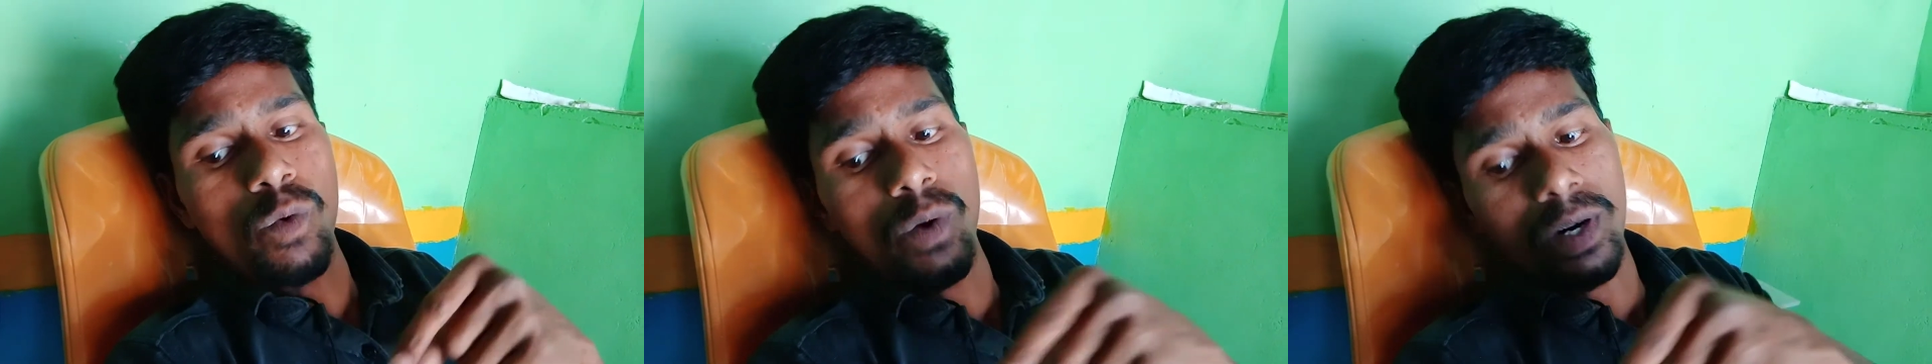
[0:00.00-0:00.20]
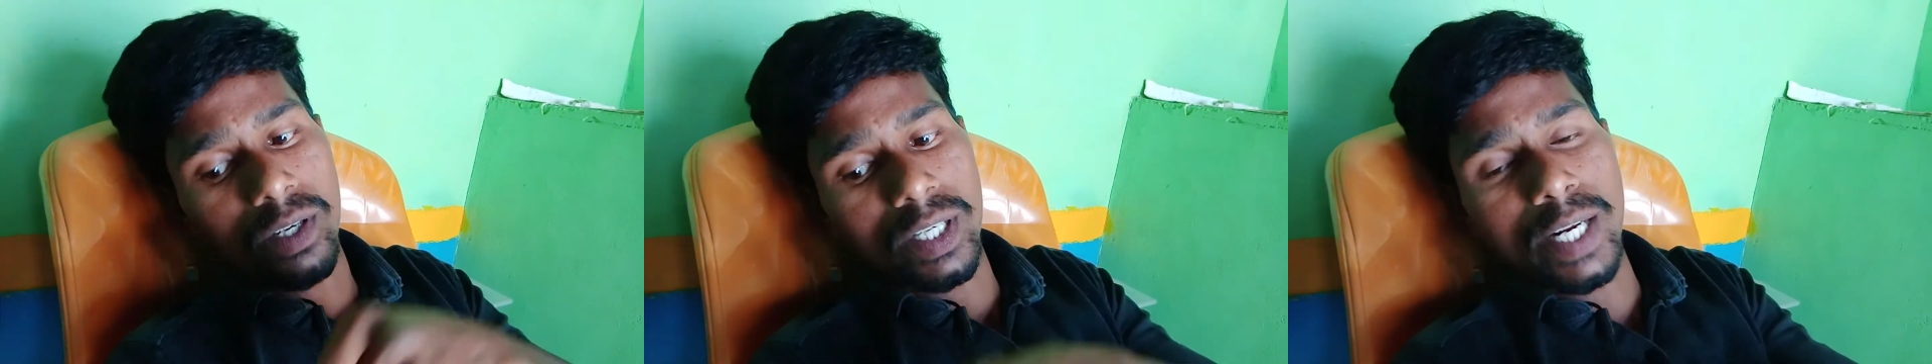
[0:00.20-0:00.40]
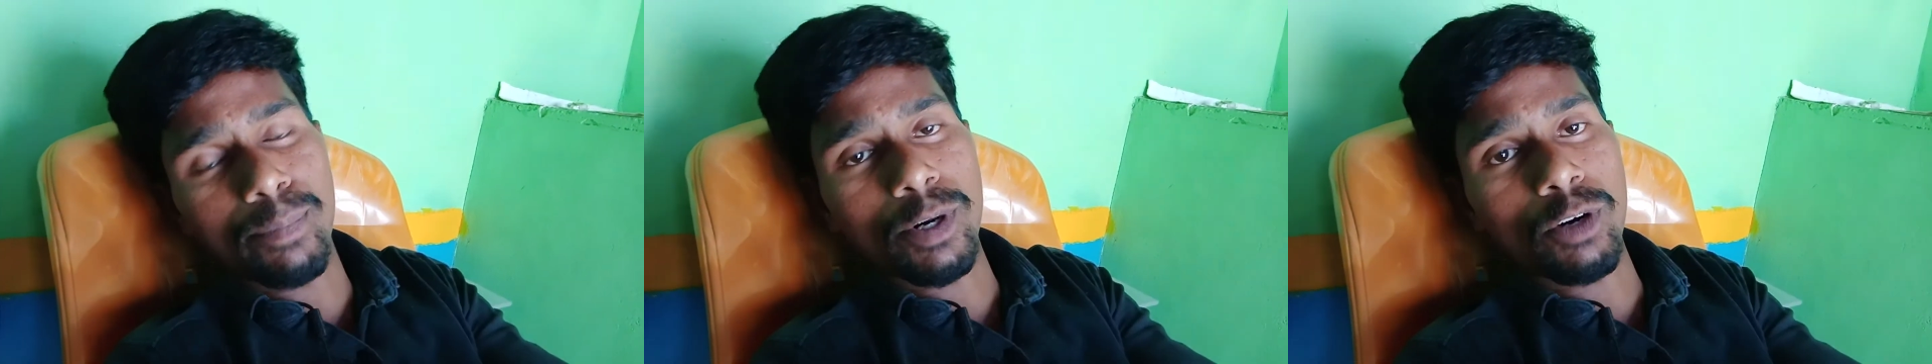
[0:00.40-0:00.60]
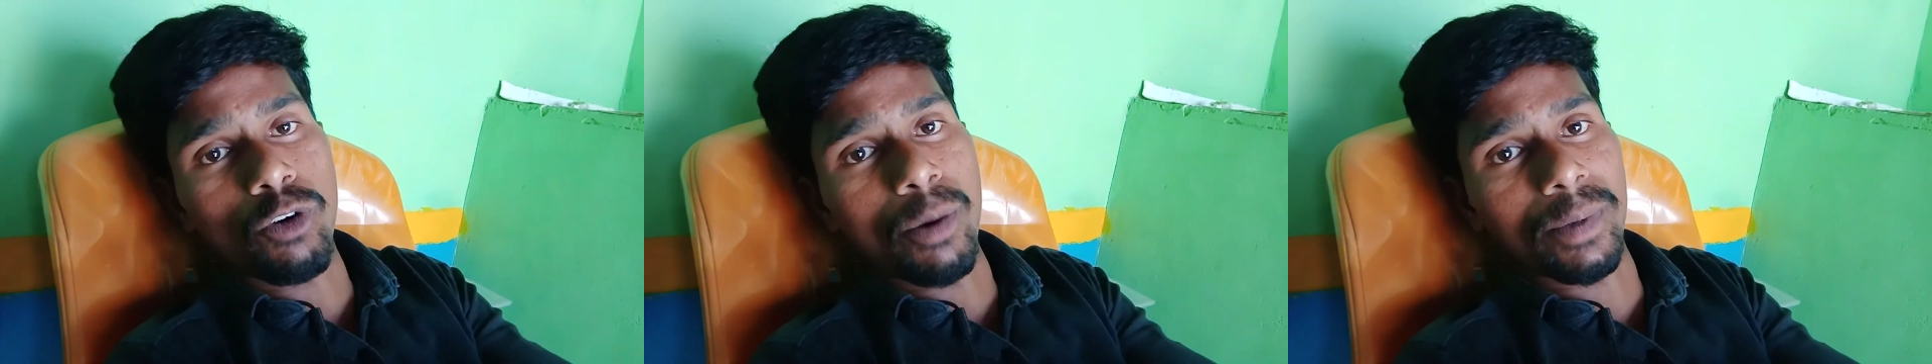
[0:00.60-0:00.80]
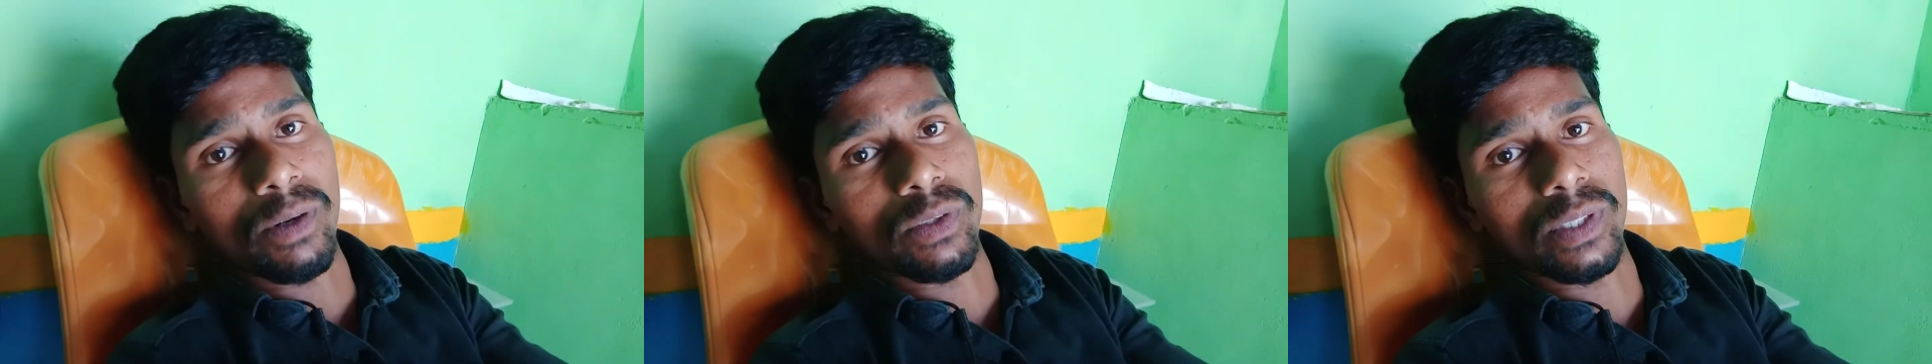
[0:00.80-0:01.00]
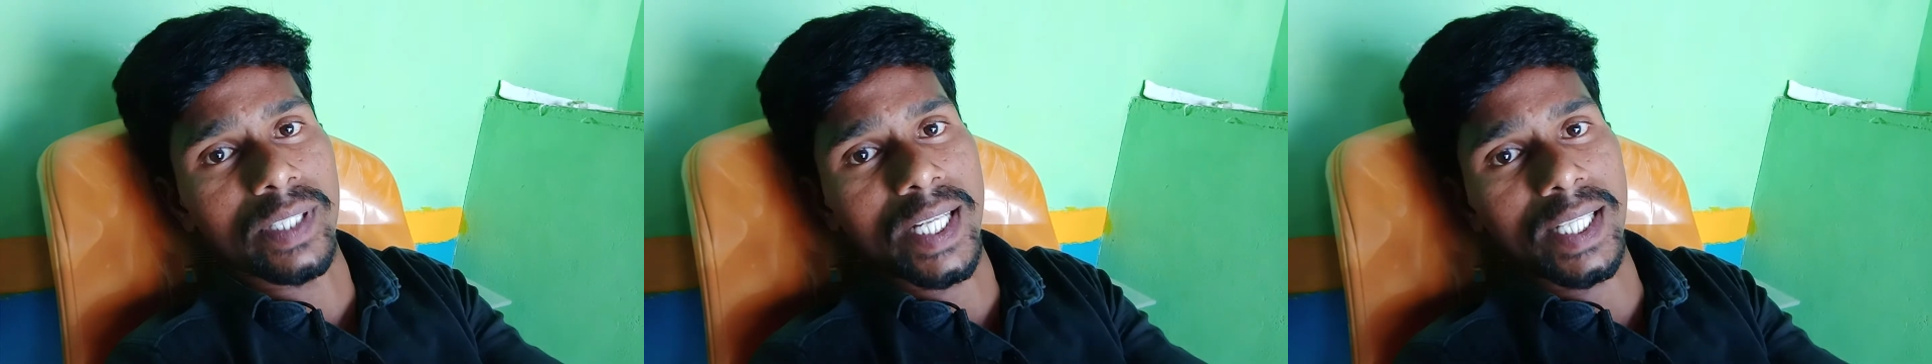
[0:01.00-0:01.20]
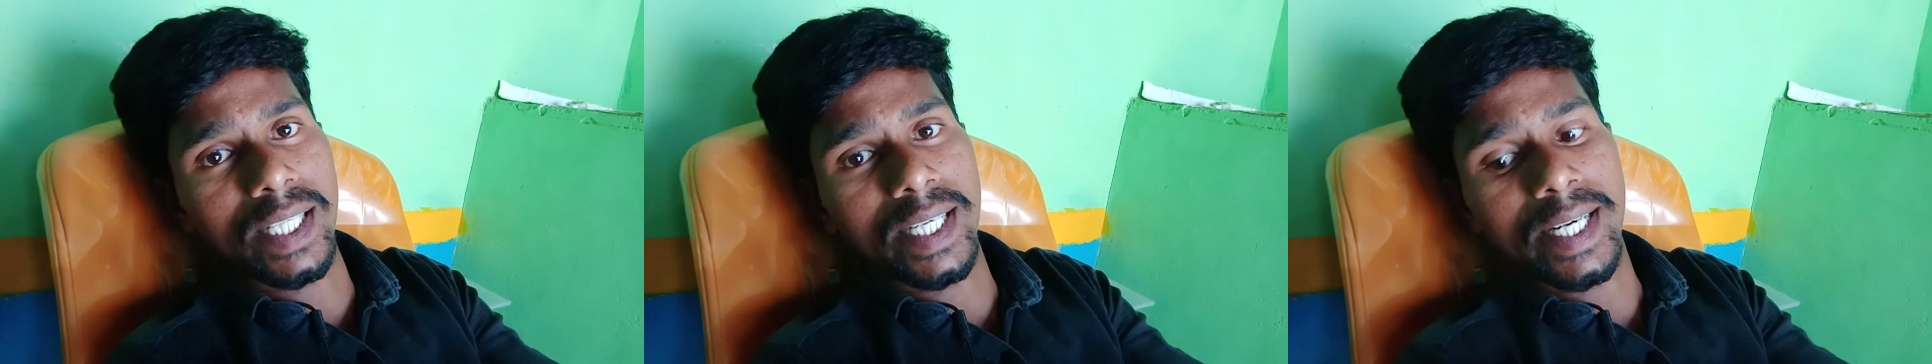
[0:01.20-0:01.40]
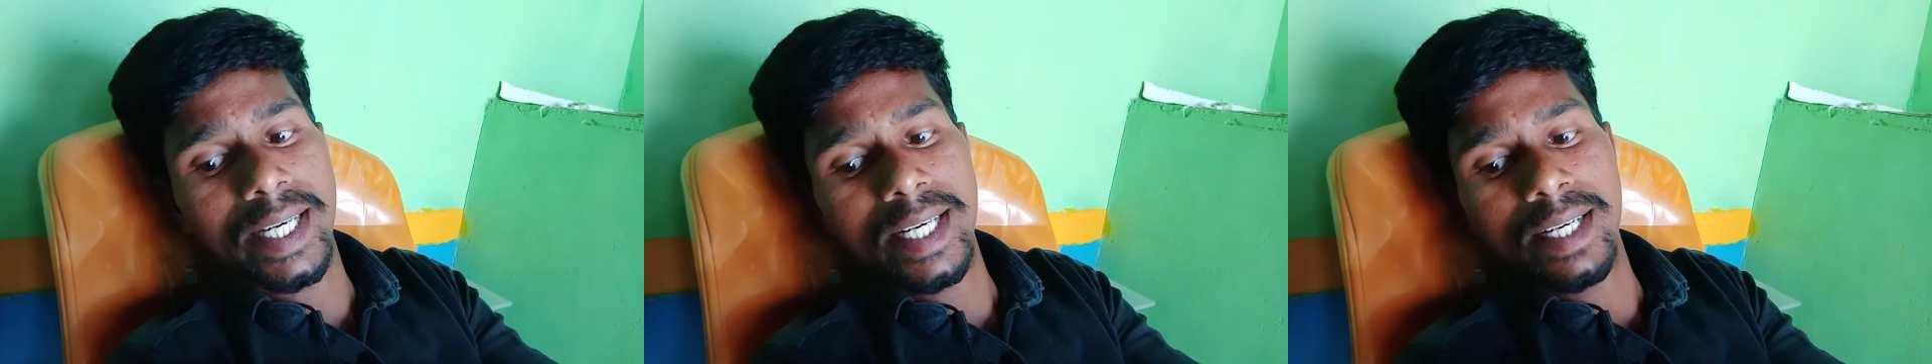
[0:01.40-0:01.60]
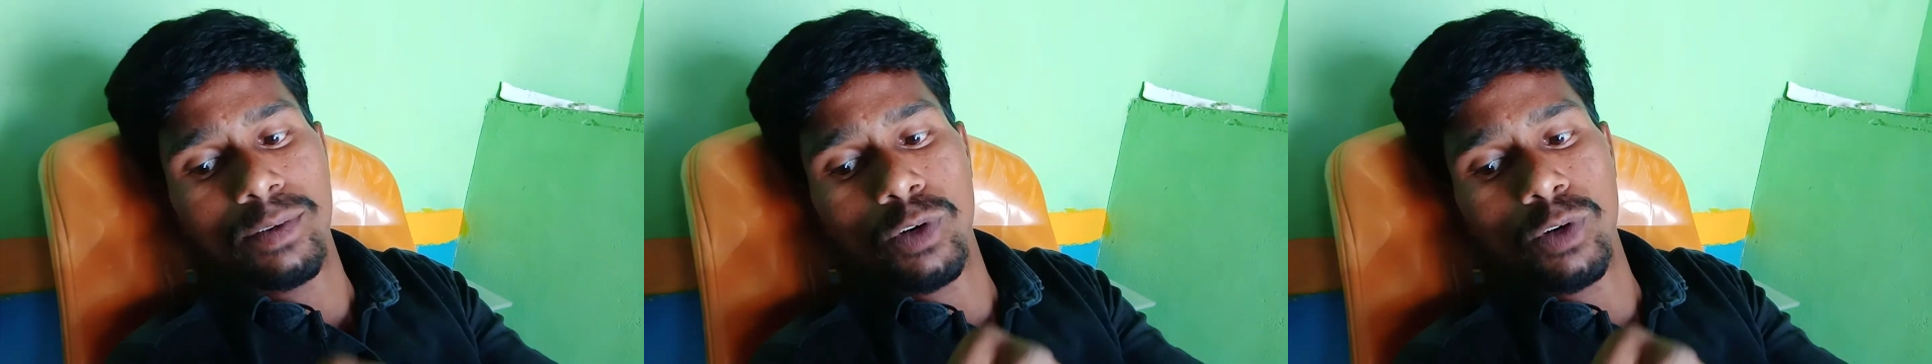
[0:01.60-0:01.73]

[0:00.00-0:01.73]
ఒకటో నెంబర్ ఓపెన్ అవుతుంది ఎందుకంటే